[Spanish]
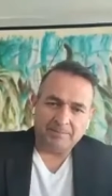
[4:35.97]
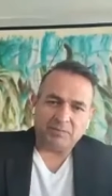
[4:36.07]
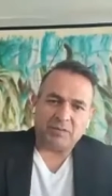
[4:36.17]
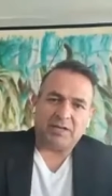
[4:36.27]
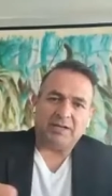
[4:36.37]

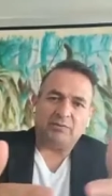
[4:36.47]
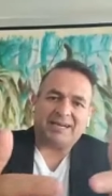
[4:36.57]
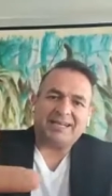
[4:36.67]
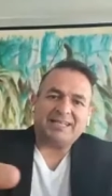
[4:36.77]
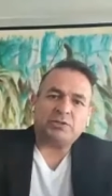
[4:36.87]
sale una
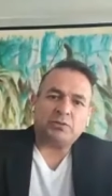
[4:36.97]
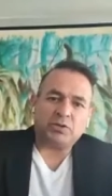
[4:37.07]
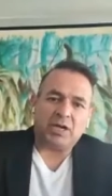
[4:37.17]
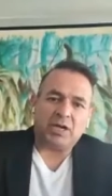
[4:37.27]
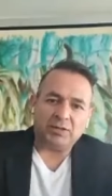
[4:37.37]
red
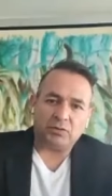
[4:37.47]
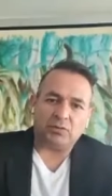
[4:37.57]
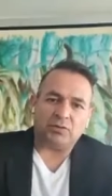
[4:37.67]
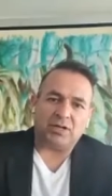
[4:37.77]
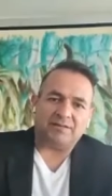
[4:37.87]
social en
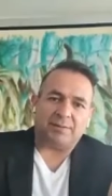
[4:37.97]
donde las